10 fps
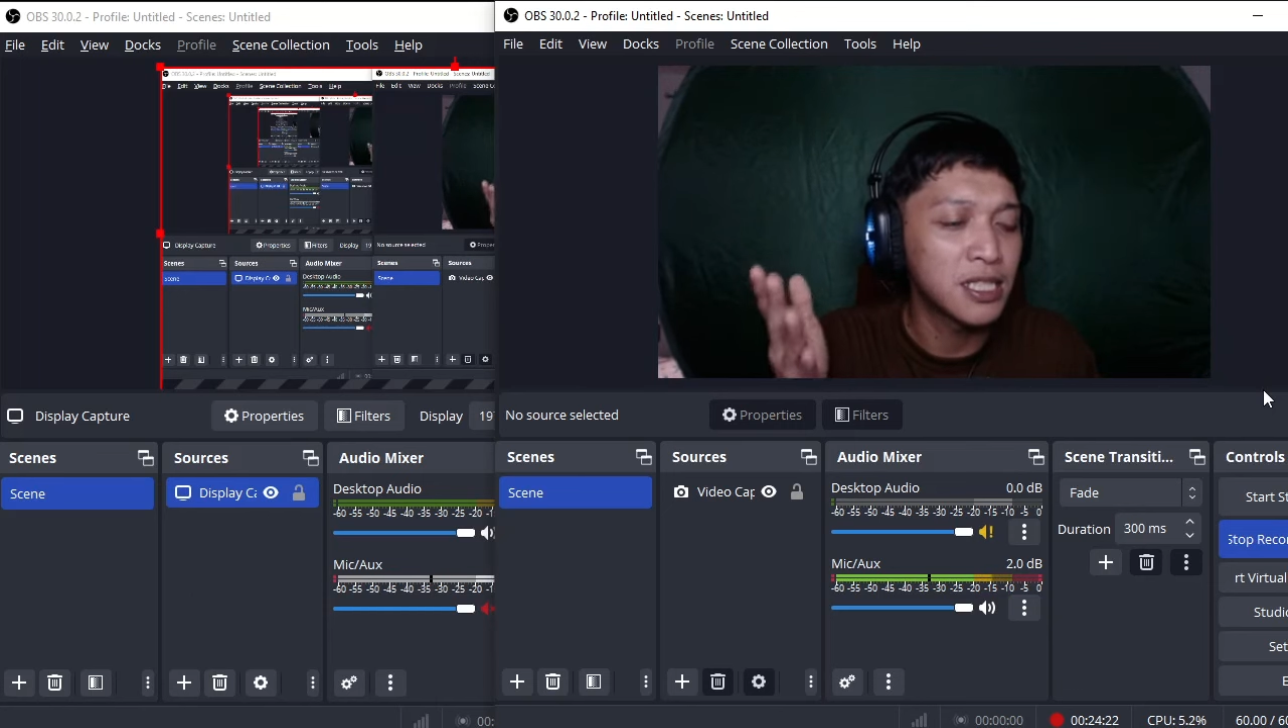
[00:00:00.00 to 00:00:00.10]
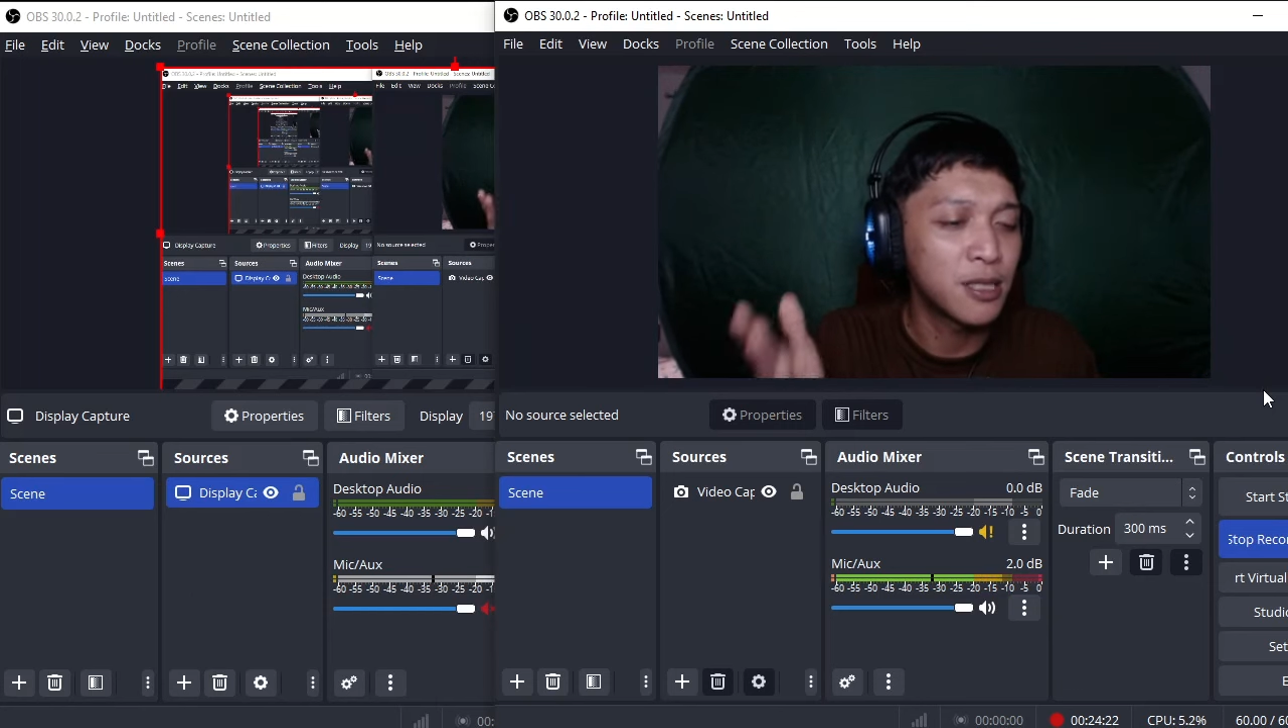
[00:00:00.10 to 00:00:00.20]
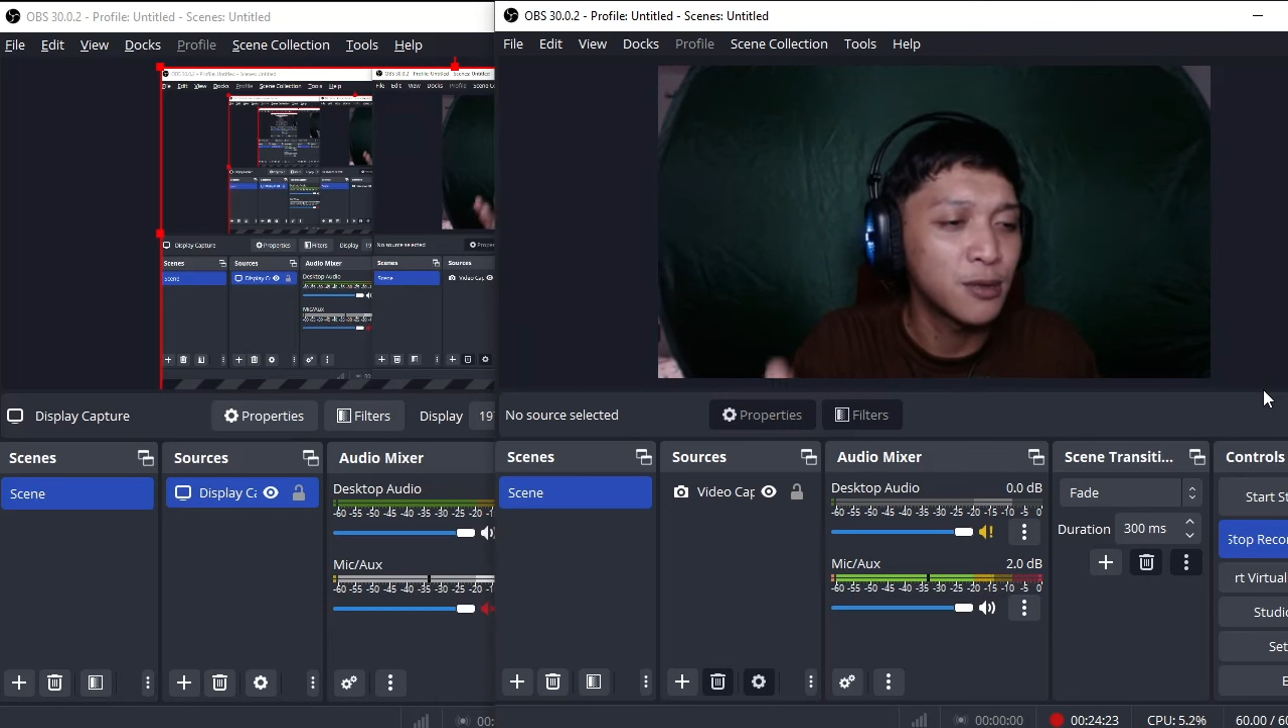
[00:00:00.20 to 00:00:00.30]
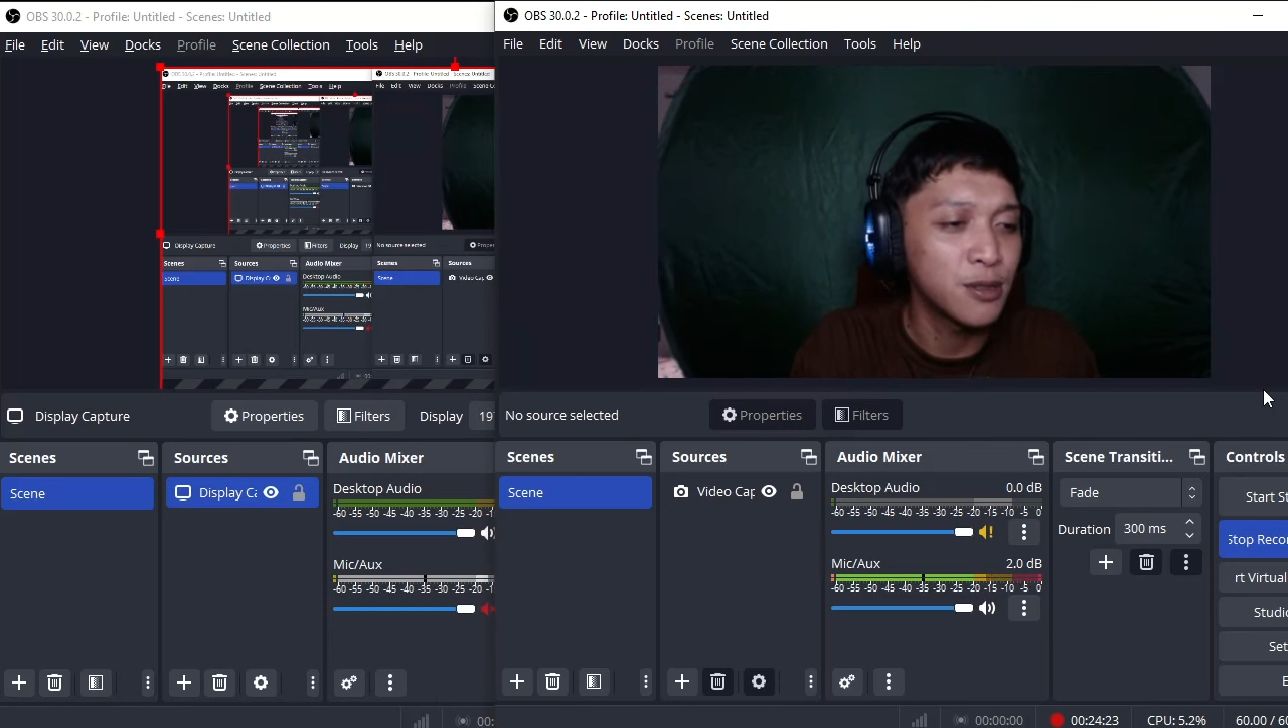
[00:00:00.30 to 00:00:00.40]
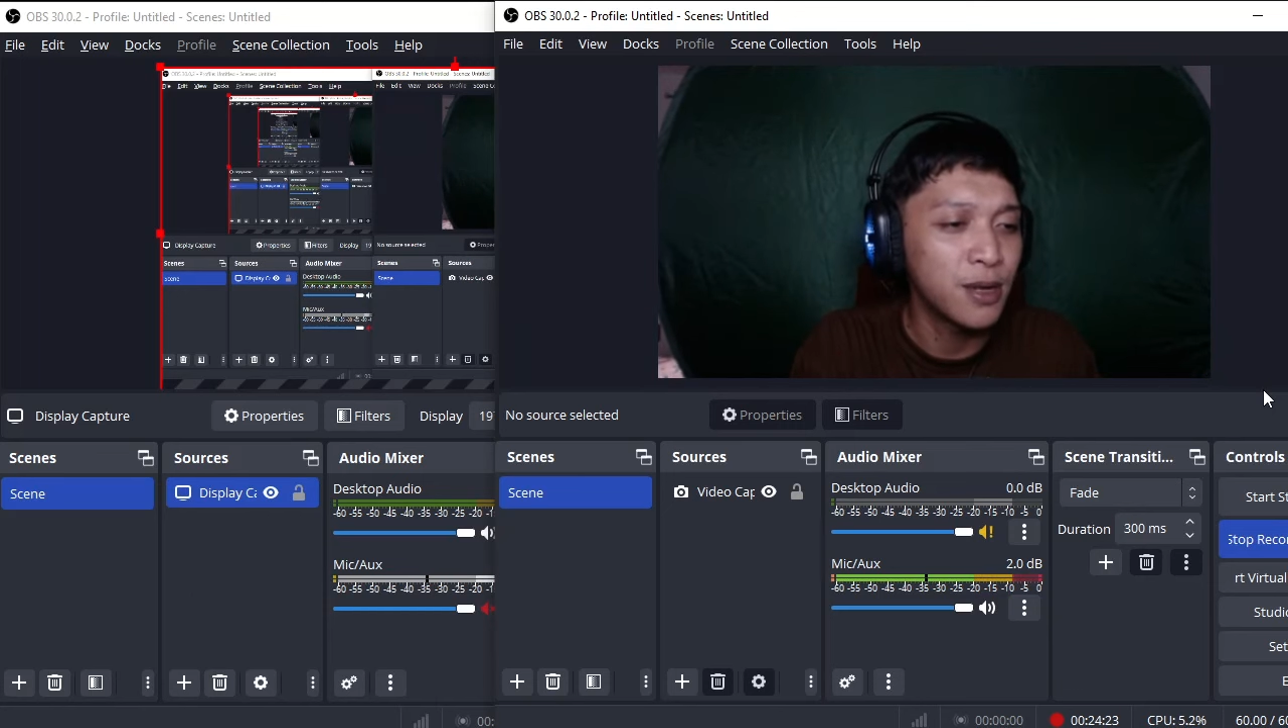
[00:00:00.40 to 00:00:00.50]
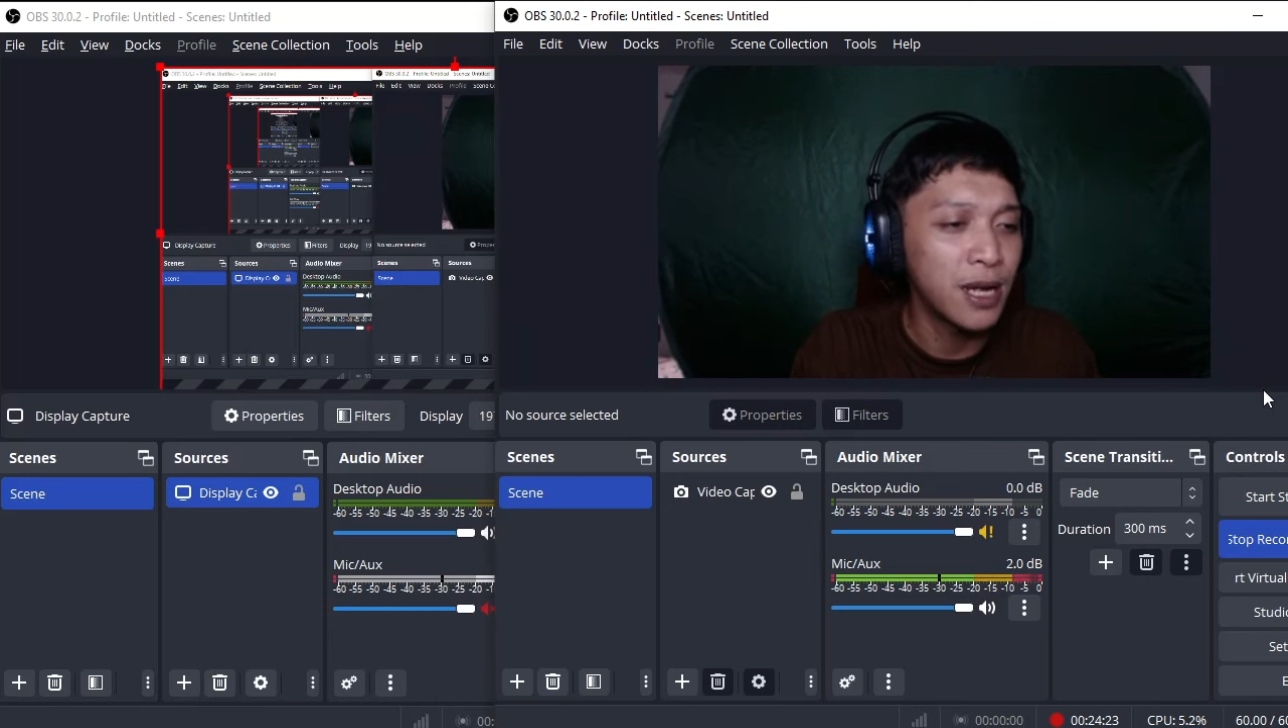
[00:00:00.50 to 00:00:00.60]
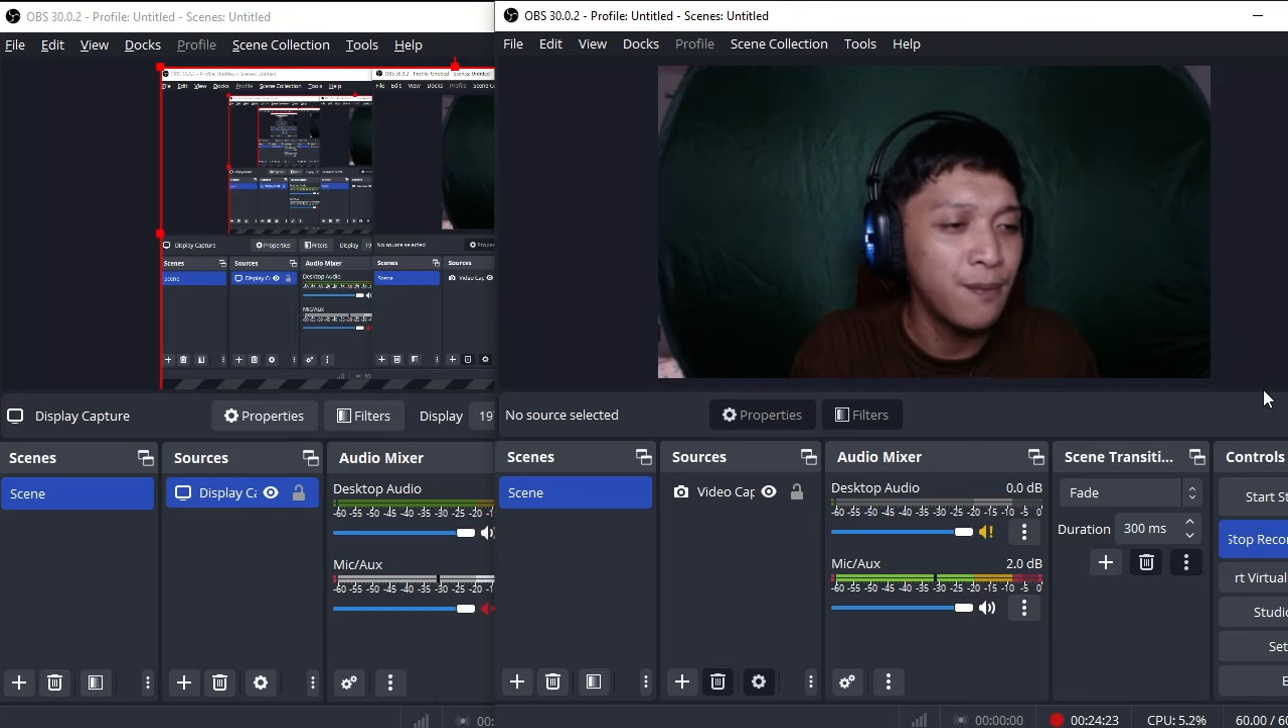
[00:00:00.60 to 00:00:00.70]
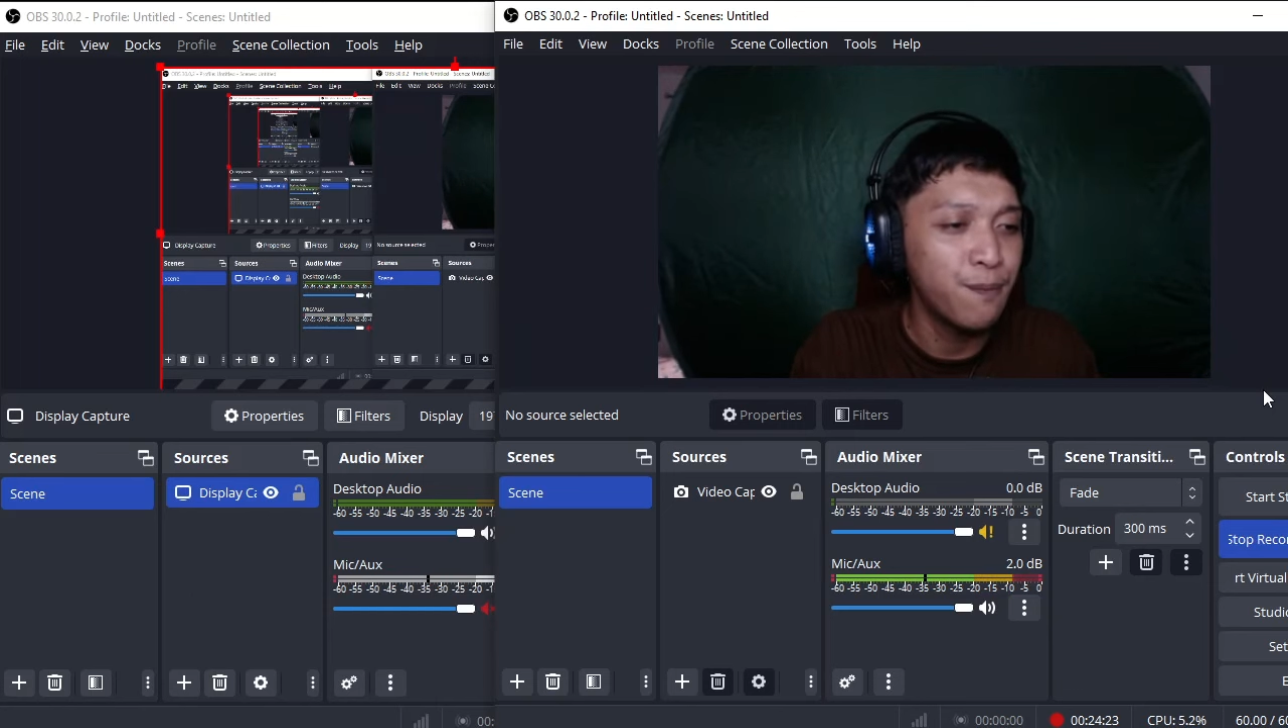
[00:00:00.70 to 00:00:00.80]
subscribe.